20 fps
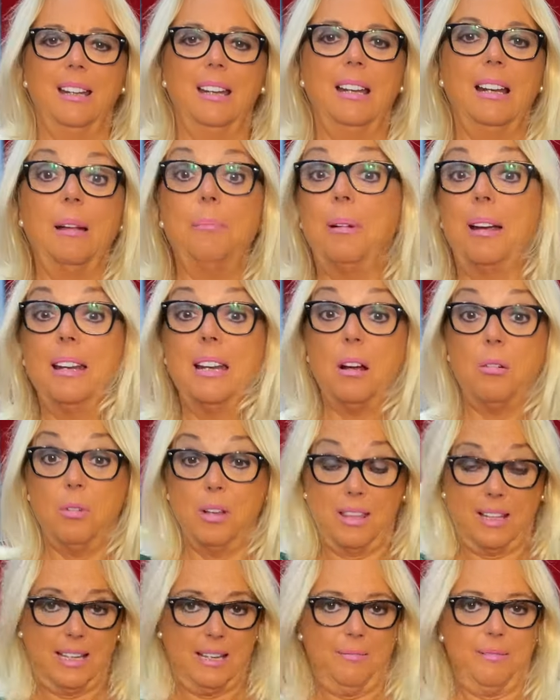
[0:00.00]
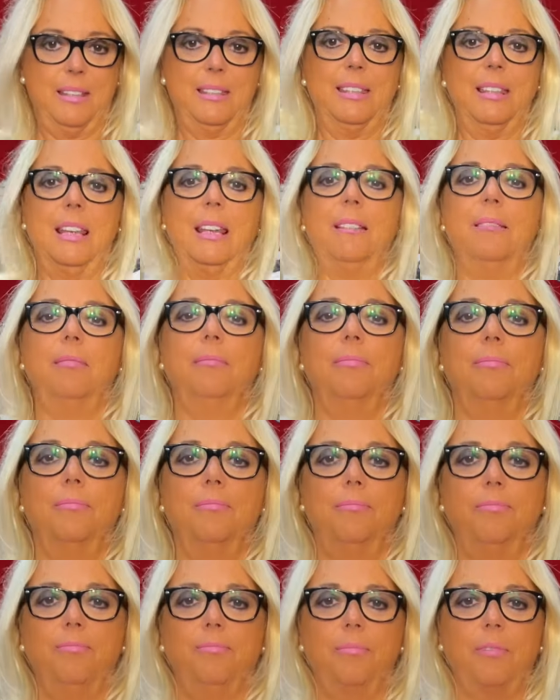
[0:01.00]
La página web que vende
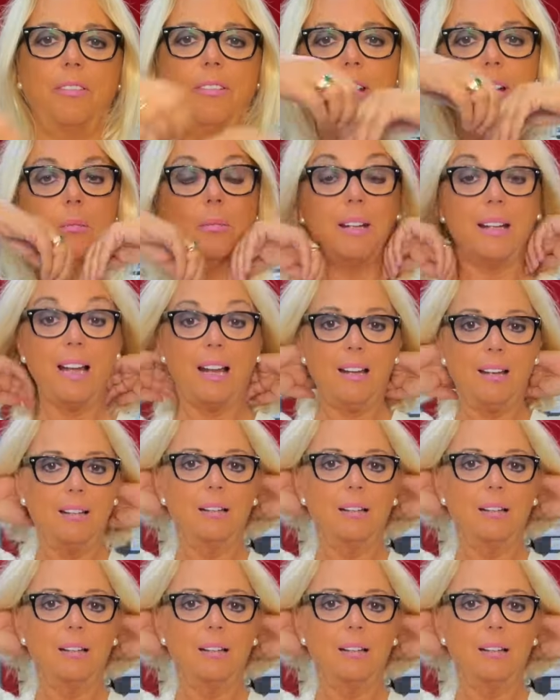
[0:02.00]
fenomenal.